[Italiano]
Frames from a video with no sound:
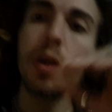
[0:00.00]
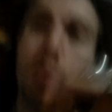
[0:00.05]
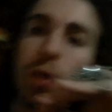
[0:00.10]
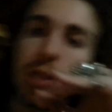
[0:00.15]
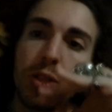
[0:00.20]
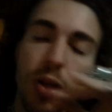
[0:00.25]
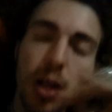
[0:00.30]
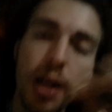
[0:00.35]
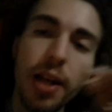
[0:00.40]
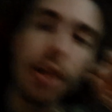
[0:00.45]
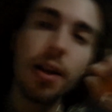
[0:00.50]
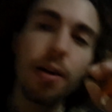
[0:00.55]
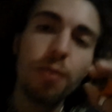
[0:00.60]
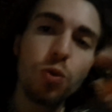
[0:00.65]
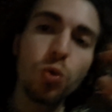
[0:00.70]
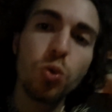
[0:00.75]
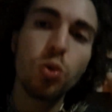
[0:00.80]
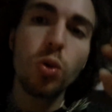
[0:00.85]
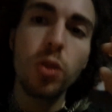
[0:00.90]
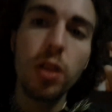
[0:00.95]
Questo canale ha
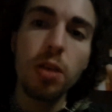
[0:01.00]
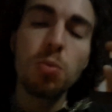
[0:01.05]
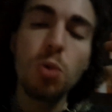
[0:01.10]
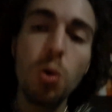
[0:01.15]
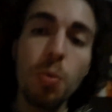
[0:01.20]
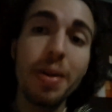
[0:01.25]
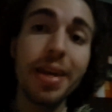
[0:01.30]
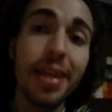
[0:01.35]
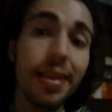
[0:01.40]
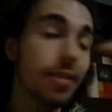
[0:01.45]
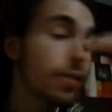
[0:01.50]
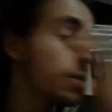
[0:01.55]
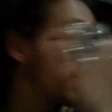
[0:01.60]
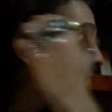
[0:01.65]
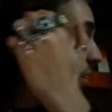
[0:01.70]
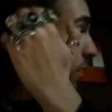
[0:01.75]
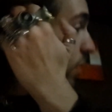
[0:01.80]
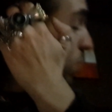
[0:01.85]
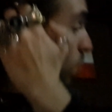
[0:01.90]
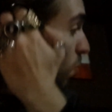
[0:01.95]
avuto dei
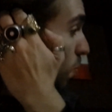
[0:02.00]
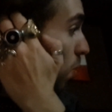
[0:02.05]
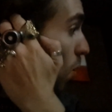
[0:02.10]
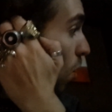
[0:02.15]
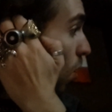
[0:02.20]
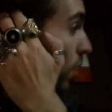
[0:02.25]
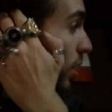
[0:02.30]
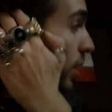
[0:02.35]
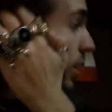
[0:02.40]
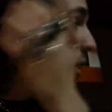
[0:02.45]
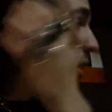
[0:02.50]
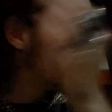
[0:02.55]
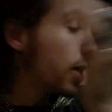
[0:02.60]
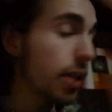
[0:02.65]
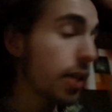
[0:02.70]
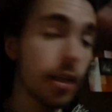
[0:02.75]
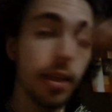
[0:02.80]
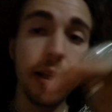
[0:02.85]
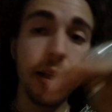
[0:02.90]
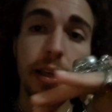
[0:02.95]
momenti un po'
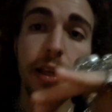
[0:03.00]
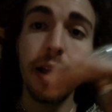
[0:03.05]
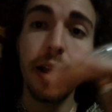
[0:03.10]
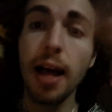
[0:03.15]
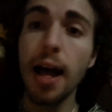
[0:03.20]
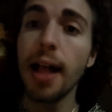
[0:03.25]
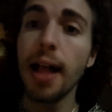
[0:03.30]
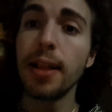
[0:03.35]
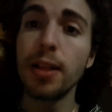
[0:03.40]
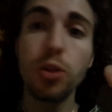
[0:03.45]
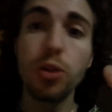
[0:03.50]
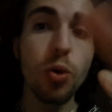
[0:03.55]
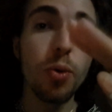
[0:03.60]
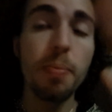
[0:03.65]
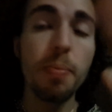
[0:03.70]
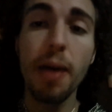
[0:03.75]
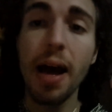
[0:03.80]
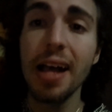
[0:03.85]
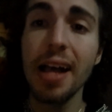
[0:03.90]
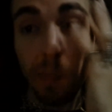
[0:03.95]
di eh, alto e
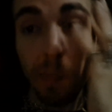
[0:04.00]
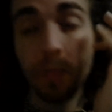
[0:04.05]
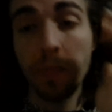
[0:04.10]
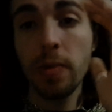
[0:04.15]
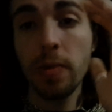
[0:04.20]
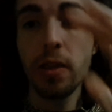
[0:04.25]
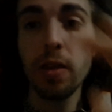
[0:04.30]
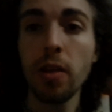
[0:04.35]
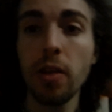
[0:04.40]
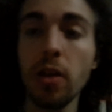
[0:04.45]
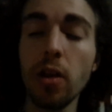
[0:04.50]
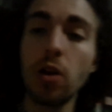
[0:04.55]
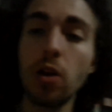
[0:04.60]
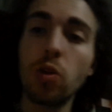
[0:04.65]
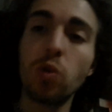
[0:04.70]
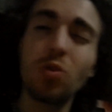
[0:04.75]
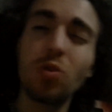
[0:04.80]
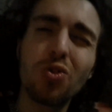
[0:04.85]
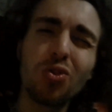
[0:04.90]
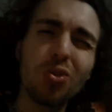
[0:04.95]
basso.
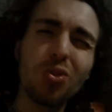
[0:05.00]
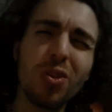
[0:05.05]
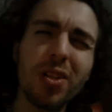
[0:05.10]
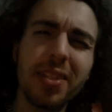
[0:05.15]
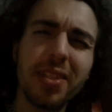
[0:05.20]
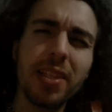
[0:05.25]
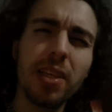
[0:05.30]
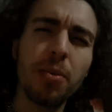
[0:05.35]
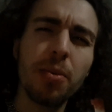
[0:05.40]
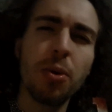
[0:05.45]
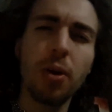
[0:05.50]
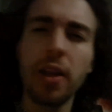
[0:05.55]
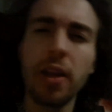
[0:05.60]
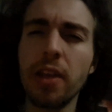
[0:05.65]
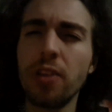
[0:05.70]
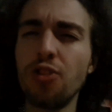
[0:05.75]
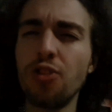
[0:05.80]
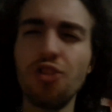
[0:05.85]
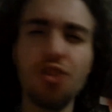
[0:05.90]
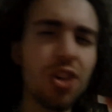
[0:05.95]
Non sono il tipo
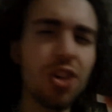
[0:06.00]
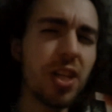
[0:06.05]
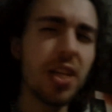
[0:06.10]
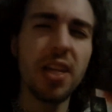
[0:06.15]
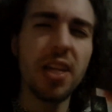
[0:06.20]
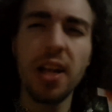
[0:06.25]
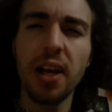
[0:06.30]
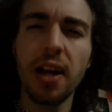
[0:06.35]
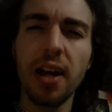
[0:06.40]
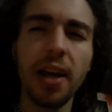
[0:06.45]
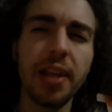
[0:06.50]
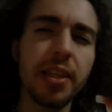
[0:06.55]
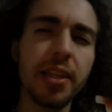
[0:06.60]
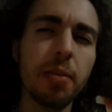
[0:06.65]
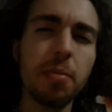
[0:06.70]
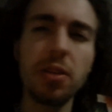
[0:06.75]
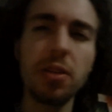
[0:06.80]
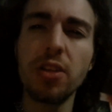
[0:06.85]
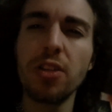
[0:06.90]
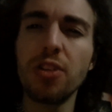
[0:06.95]
che gira gli
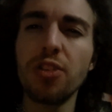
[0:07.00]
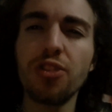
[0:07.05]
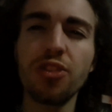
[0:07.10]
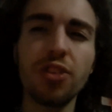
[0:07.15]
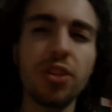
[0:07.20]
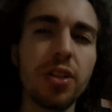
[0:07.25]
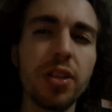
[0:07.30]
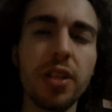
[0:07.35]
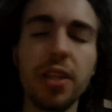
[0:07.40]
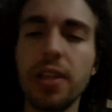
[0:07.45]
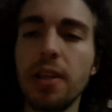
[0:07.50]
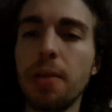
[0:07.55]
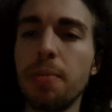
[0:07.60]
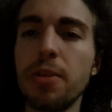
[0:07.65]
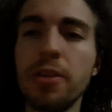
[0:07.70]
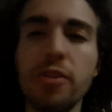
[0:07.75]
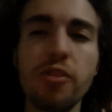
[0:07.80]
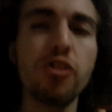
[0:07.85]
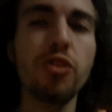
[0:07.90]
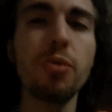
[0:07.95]
amici degli
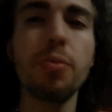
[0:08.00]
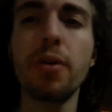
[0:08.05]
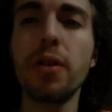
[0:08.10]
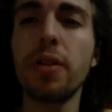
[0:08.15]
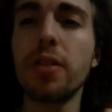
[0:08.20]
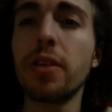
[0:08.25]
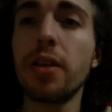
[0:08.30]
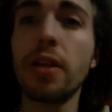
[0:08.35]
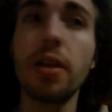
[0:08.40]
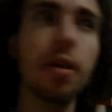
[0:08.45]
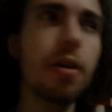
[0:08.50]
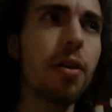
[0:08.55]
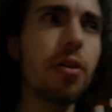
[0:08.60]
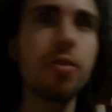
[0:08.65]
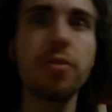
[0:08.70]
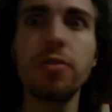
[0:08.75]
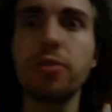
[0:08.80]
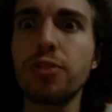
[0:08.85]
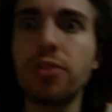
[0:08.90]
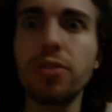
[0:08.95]
amici per dire
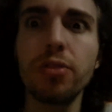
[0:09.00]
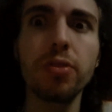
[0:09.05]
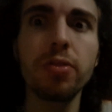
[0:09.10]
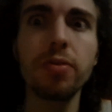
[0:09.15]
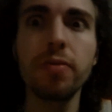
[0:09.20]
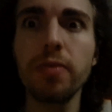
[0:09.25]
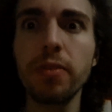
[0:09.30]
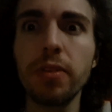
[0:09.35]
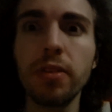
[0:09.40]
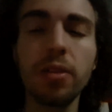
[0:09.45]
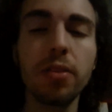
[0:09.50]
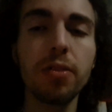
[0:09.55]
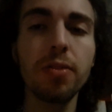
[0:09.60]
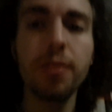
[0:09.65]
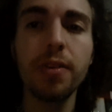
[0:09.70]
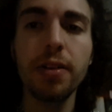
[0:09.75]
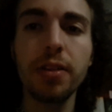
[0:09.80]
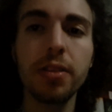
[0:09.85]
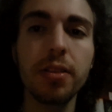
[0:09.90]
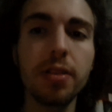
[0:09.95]
ah, è uscito il
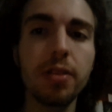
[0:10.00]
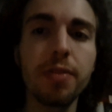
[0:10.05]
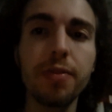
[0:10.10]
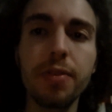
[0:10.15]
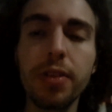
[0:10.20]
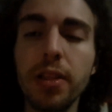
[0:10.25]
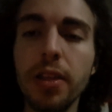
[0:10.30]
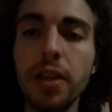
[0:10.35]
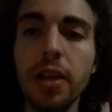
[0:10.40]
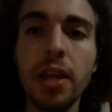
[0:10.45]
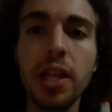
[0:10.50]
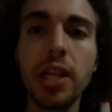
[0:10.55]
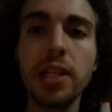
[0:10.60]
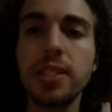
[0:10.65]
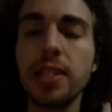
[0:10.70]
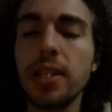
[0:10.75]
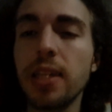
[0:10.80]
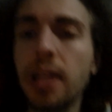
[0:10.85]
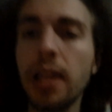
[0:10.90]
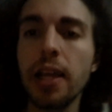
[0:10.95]
video, mettelo a vedere,
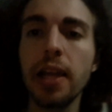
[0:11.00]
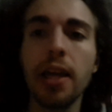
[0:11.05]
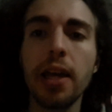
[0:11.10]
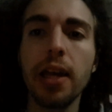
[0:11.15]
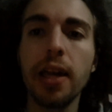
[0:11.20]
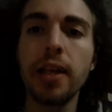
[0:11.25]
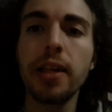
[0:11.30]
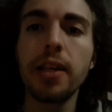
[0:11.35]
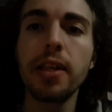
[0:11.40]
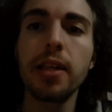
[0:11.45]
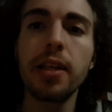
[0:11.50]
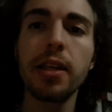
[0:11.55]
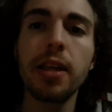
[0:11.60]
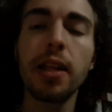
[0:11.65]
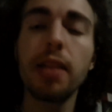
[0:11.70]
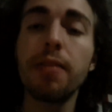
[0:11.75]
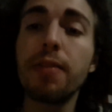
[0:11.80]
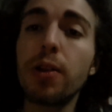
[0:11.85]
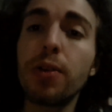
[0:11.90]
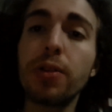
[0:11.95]
sicché eh, a
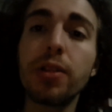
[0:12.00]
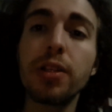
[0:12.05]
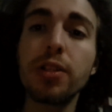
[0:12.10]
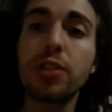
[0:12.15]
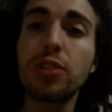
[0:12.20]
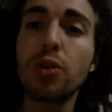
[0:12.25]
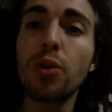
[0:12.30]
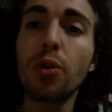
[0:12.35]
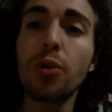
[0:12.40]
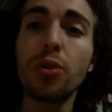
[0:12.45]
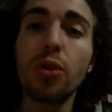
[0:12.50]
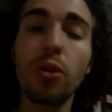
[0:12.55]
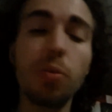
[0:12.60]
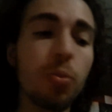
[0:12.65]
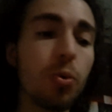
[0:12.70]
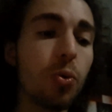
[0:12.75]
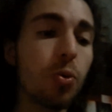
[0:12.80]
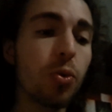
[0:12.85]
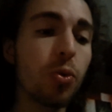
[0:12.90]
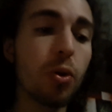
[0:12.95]
livello di riscontro
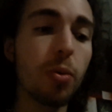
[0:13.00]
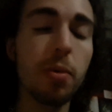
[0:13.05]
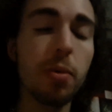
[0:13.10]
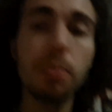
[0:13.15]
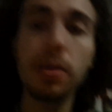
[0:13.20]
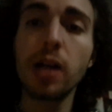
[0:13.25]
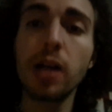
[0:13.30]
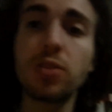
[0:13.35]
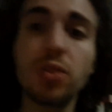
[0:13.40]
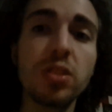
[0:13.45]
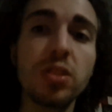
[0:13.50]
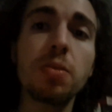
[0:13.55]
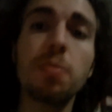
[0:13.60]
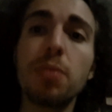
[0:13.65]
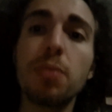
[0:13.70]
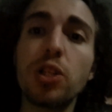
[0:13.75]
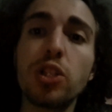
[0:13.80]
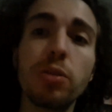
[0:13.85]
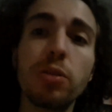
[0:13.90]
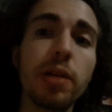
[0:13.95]
appunto mi baso
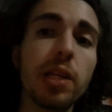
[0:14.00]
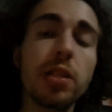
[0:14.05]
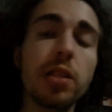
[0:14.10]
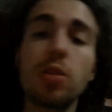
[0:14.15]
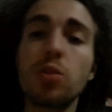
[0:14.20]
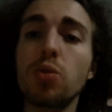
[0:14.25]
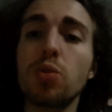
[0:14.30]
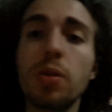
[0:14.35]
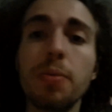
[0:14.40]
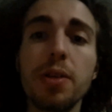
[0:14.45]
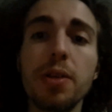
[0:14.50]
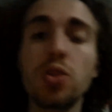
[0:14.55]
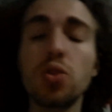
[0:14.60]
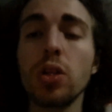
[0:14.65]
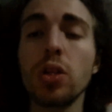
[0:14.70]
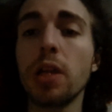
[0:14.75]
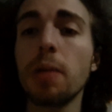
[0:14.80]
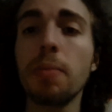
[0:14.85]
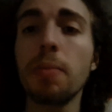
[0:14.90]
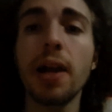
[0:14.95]
semplicemente sulle
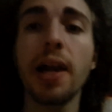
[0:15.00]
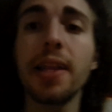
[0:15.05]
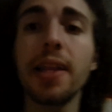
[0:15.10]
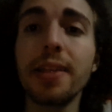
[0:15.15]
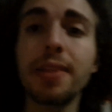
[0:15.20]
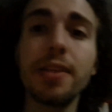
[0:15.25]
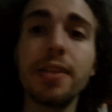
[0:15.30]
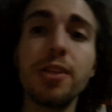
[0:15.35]
persone che magari